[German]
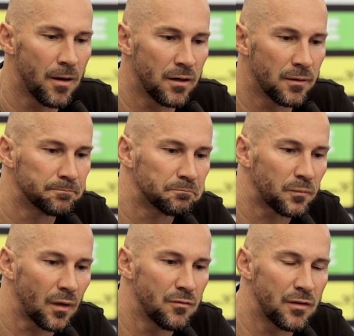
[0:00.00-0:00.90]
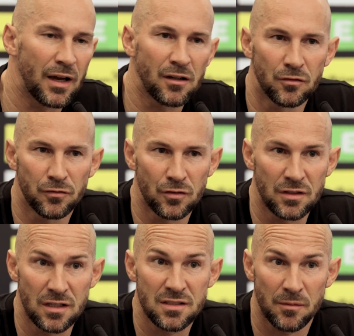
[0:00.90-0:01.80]
Ähm, wir werden
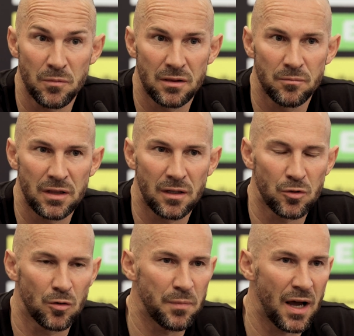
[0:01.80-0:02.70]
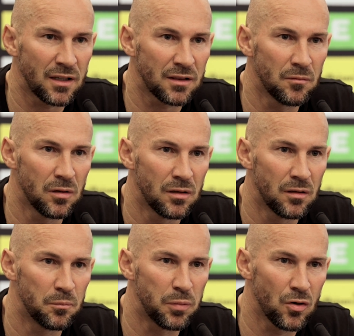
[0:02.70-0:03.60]
konfrontiert sein mit, mit einem kompakten
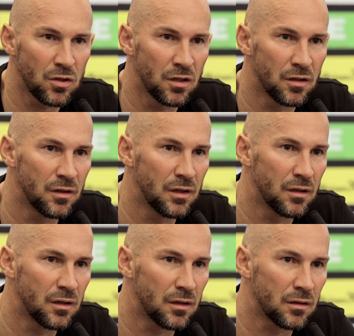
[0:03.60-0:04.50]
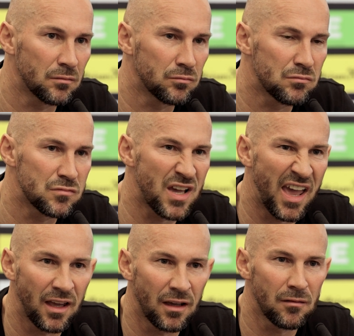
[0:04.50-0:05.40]
Block, äh, sehr
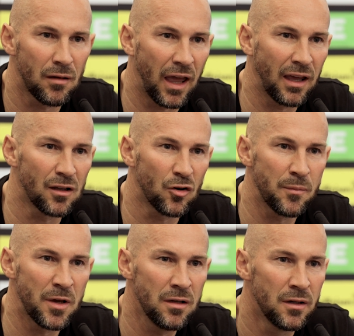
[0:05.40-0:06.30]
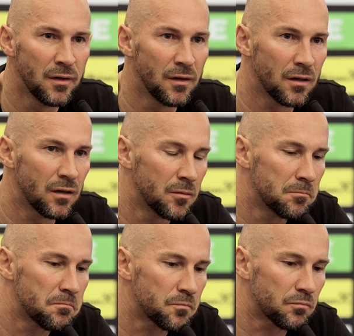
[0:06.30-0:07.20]
eng, enge Räume,
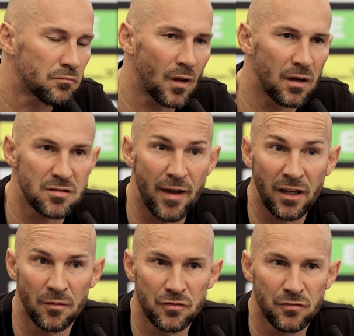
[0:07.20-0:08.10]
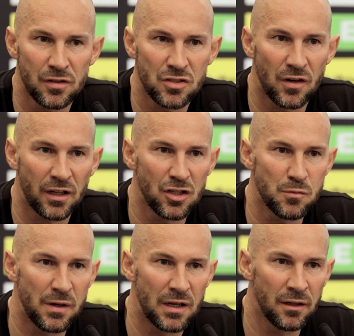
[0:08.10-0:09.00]
ähm, zweikampfstarke
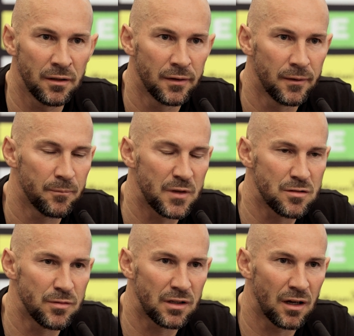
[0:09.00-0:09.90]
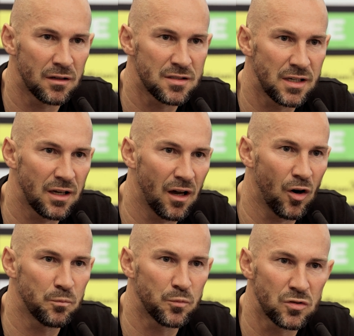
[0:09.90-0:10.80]
Spieler. Das wird da sicher ein
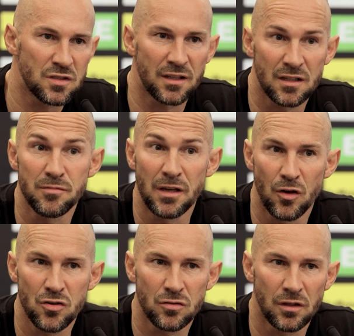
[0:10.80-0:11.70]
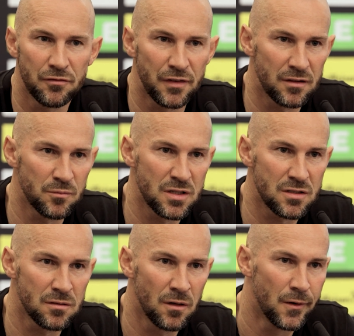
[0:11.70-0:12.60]
Hauptpunkt sein, dass wir Lösungen finden
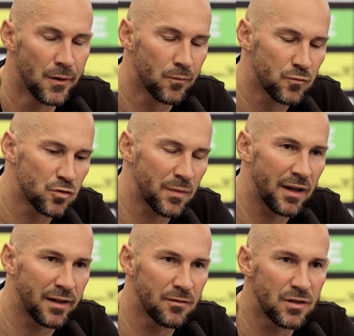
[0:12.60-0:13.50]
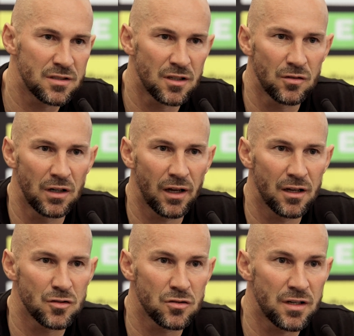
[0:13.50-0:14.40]
müssen. Und zum anderen wird es natürlich
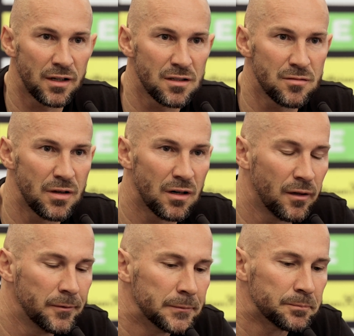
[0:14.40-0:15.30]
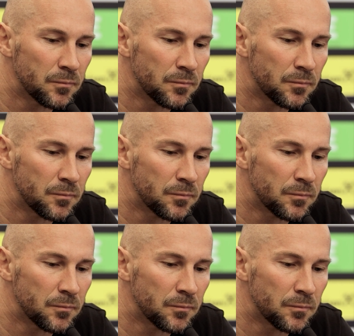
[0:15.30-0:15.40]
auch so sein, dass wir